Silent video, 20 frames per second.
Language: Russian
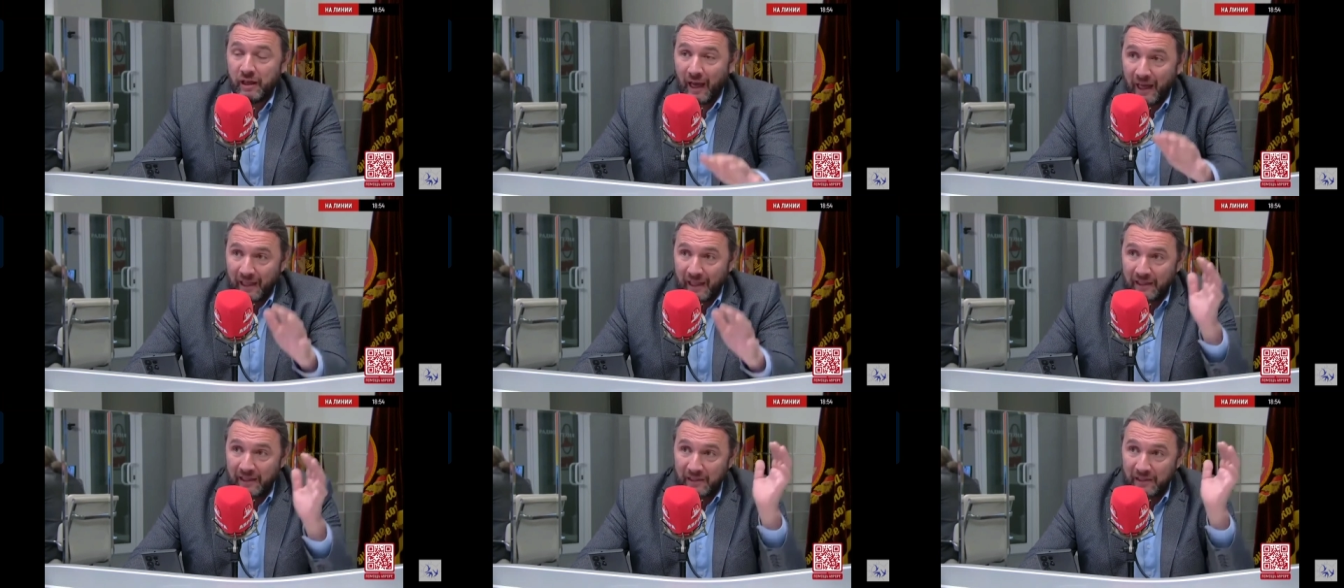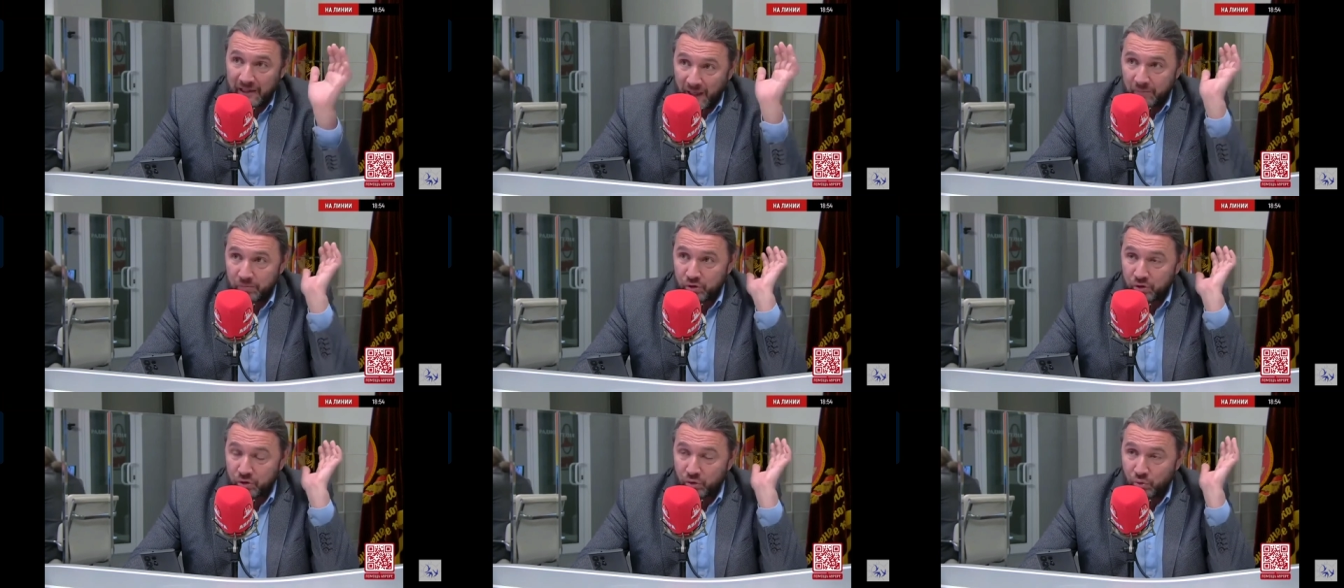они
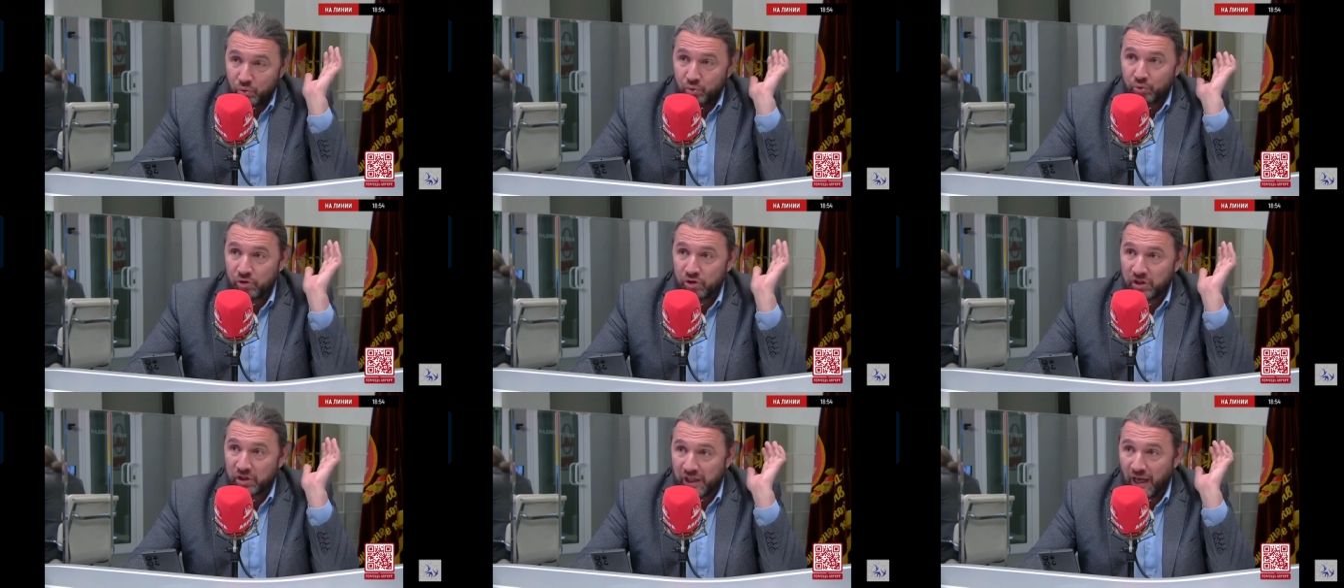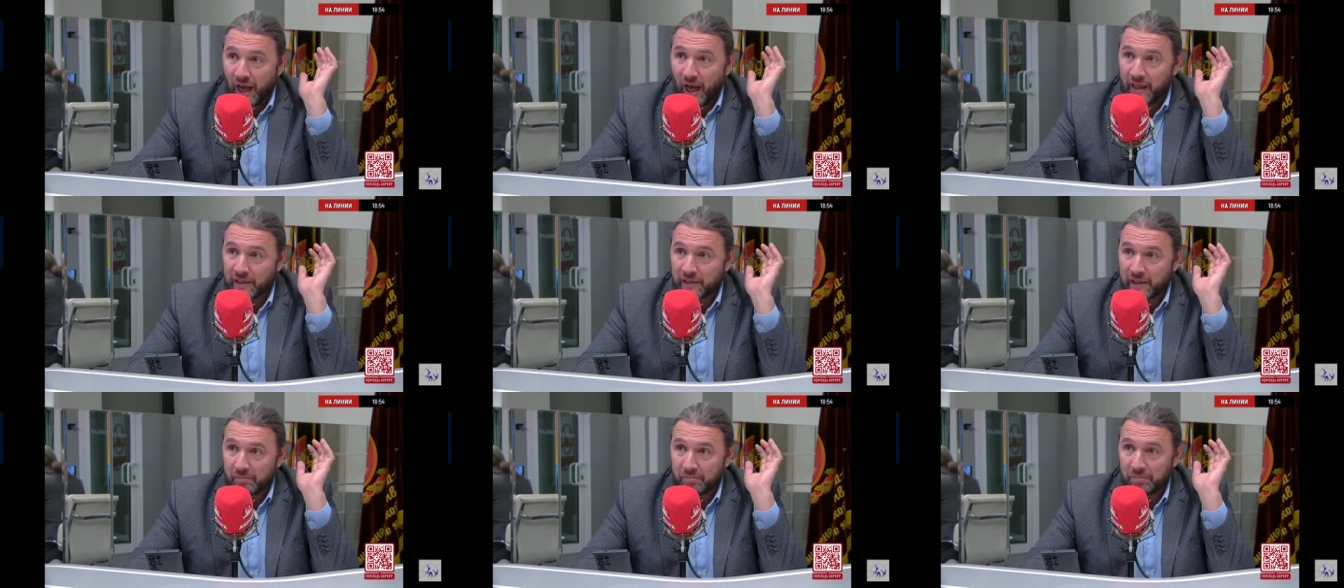там жгут
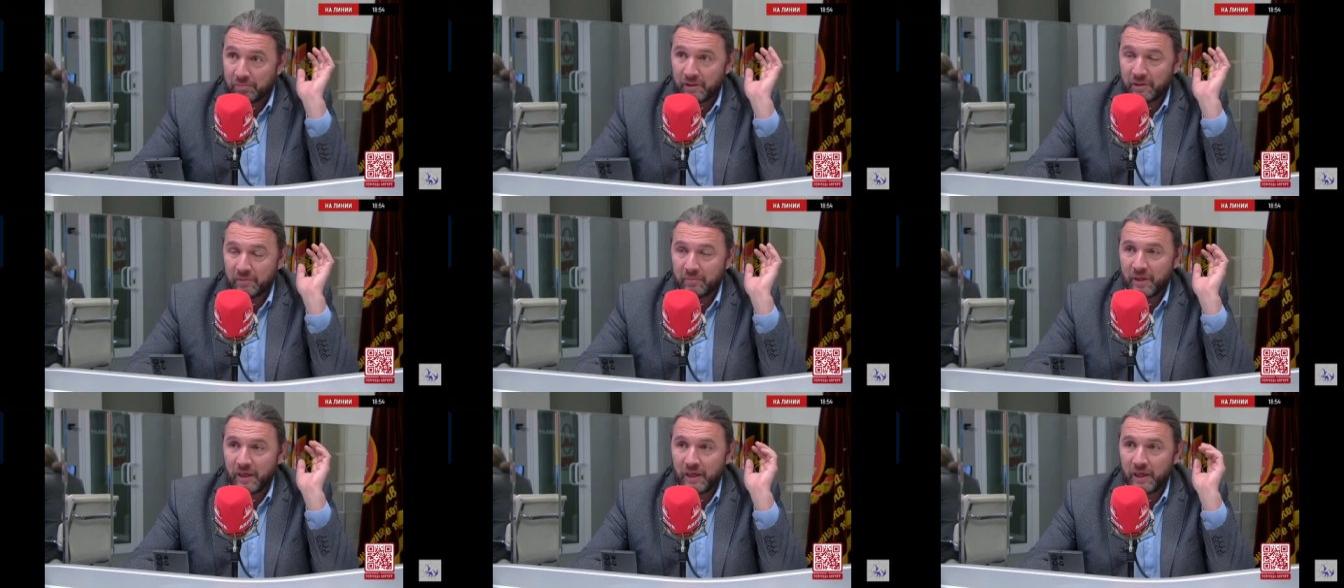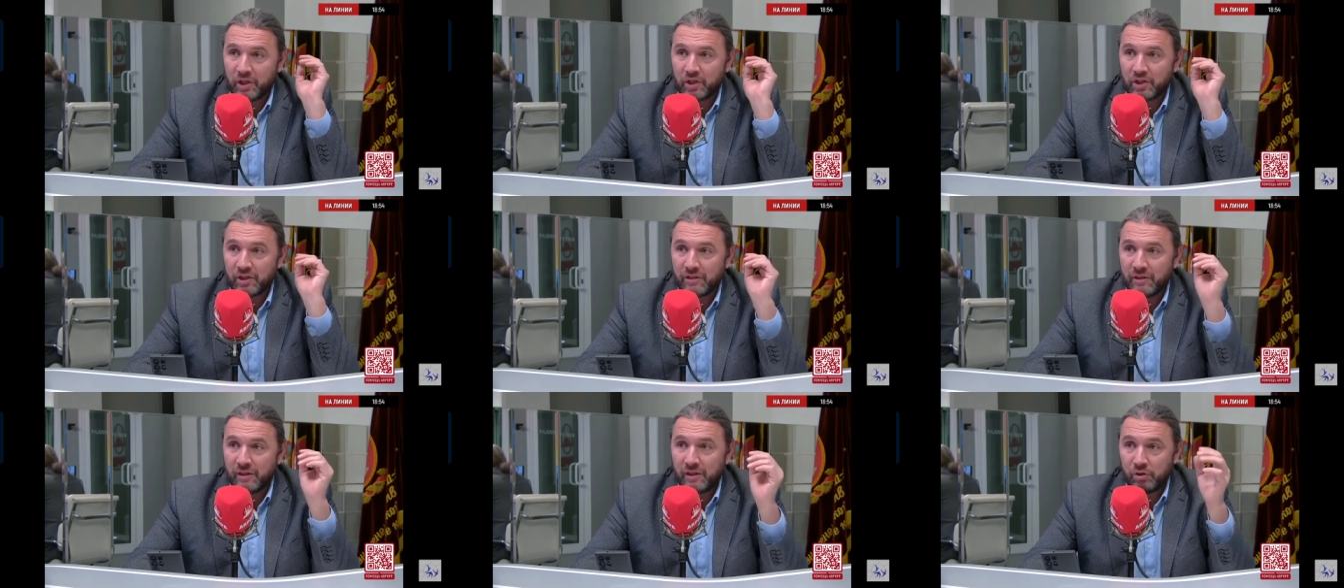театр. Понимаешь?